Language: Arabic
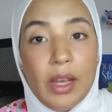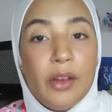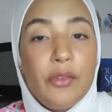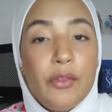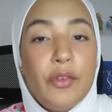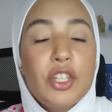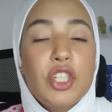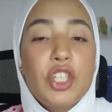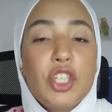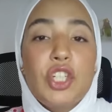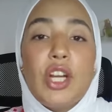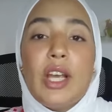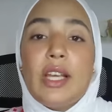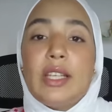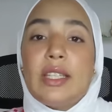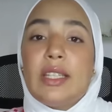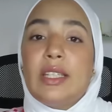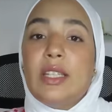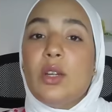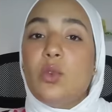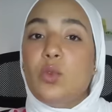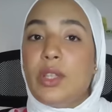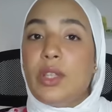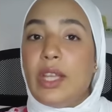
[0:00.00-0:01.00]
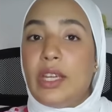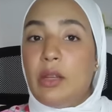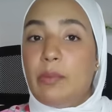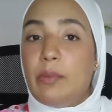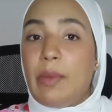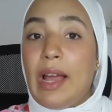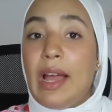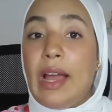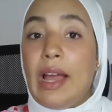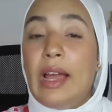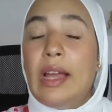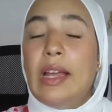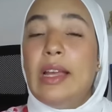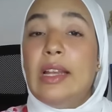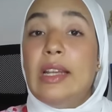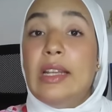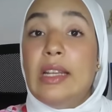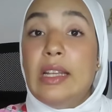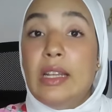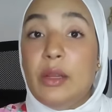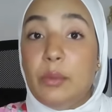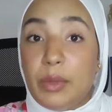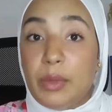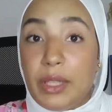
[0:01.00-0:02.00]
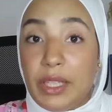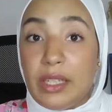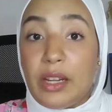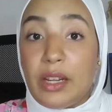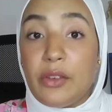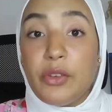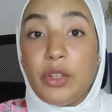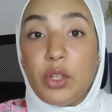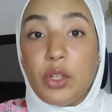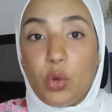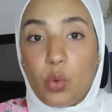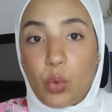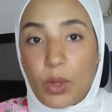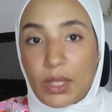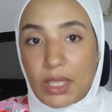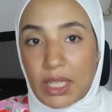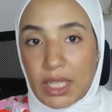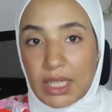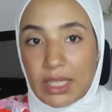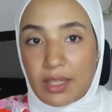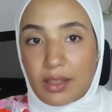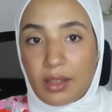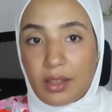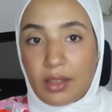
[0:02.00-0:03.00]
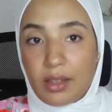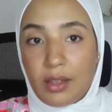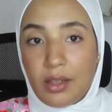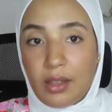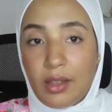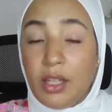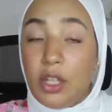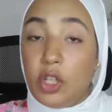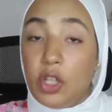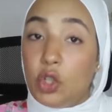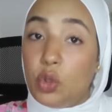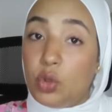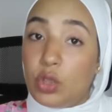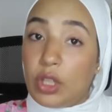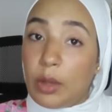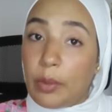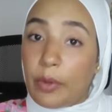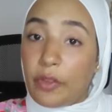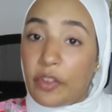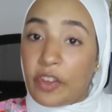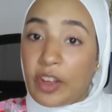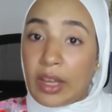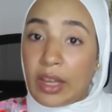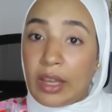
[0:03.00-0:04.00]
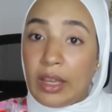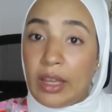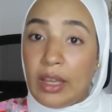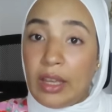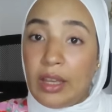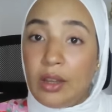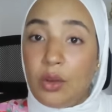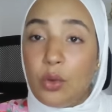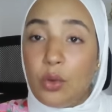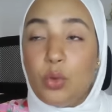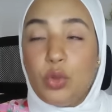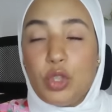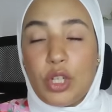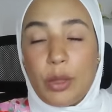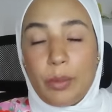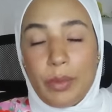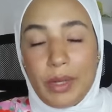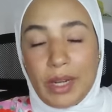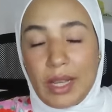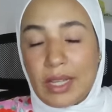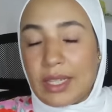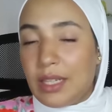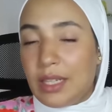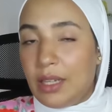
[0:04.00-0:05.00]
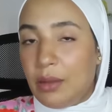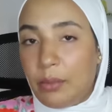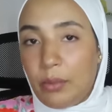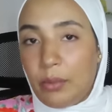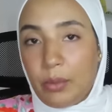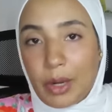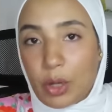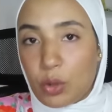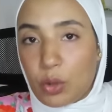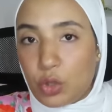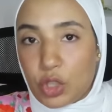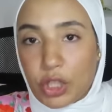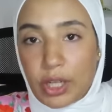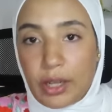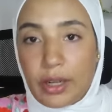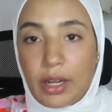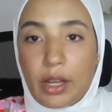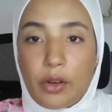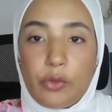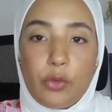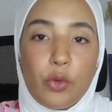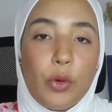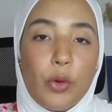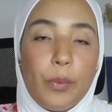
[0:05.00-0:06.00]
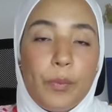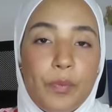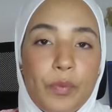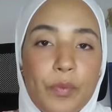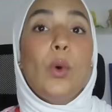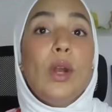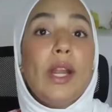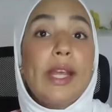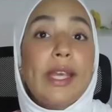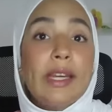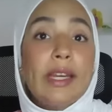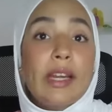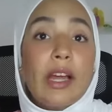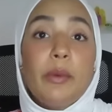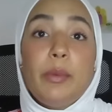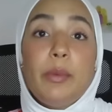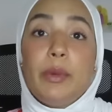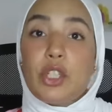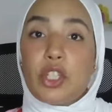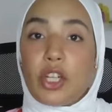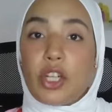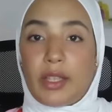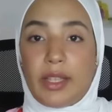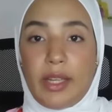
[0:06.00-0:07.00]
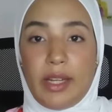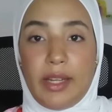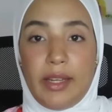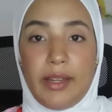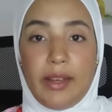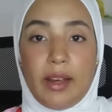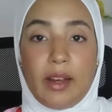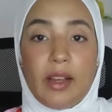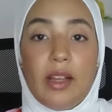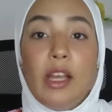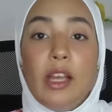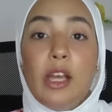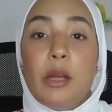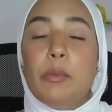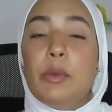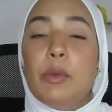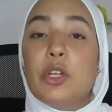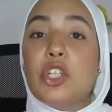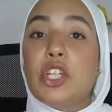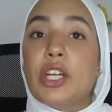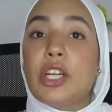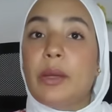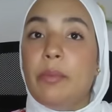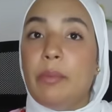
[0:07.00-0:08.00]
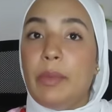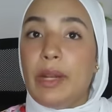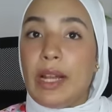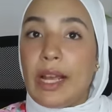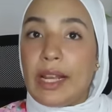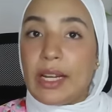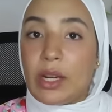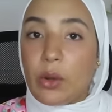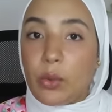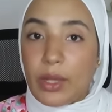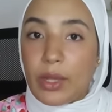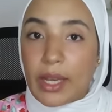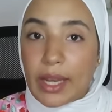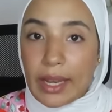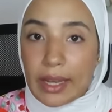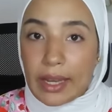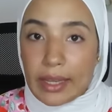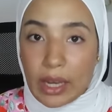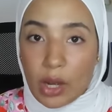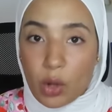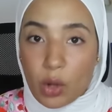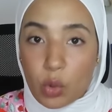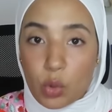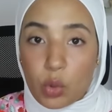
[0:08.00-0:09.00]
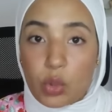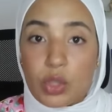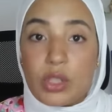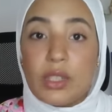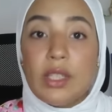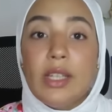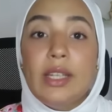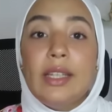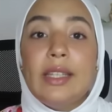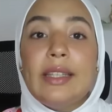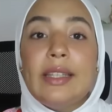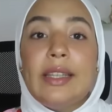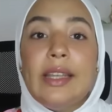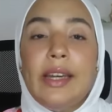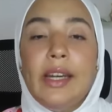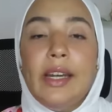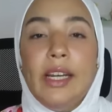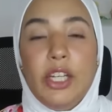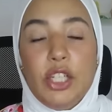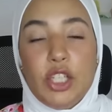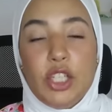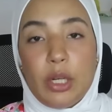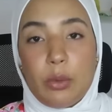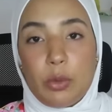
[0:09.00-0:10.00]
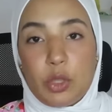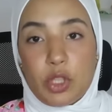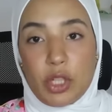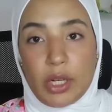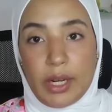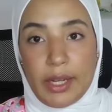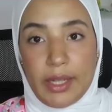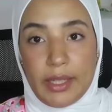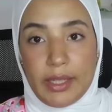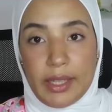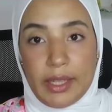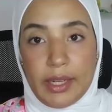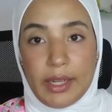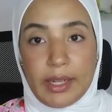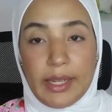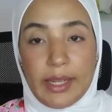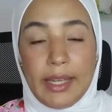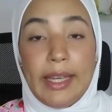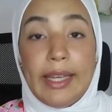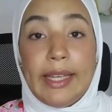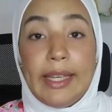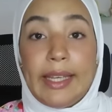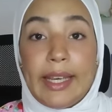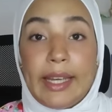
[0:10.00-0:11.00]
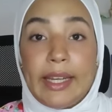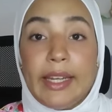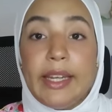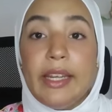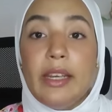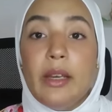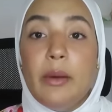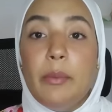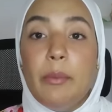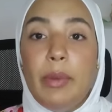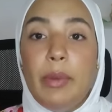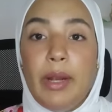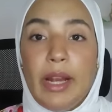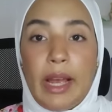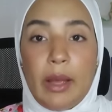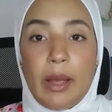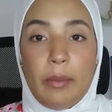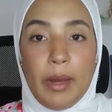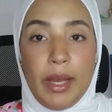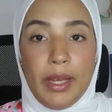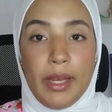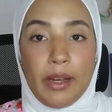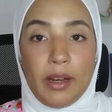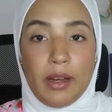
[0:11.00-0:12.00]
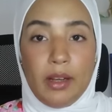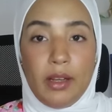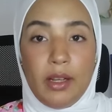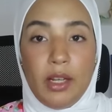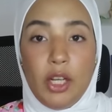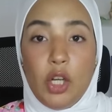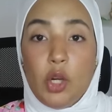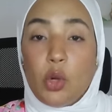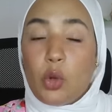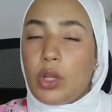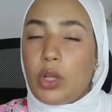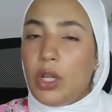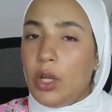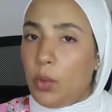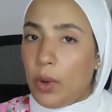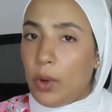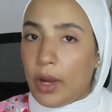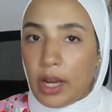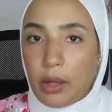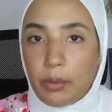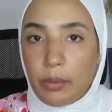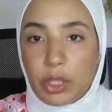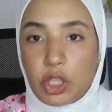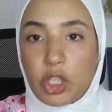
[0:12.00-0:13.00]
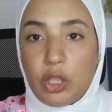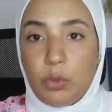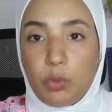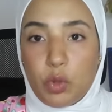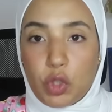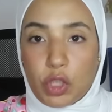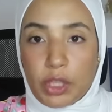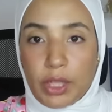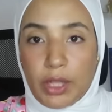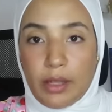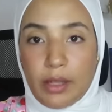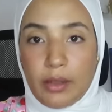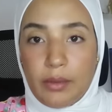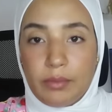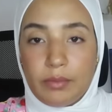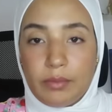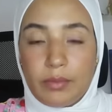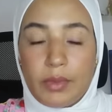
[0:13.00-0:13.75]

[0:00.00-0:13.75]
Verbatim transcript: فاش جا هزني وداني معاه للمدينه فين هو تيسكن وجاب فقيه وجاب ناس اللي ما كنتش كنعرفهم ولكن قبل شرط عليا باش نكمل انا وياك ياقوت ديري الحجاب الشرعي ديالك يعني بالعبايه قلت ليه واخا ماشي مشكل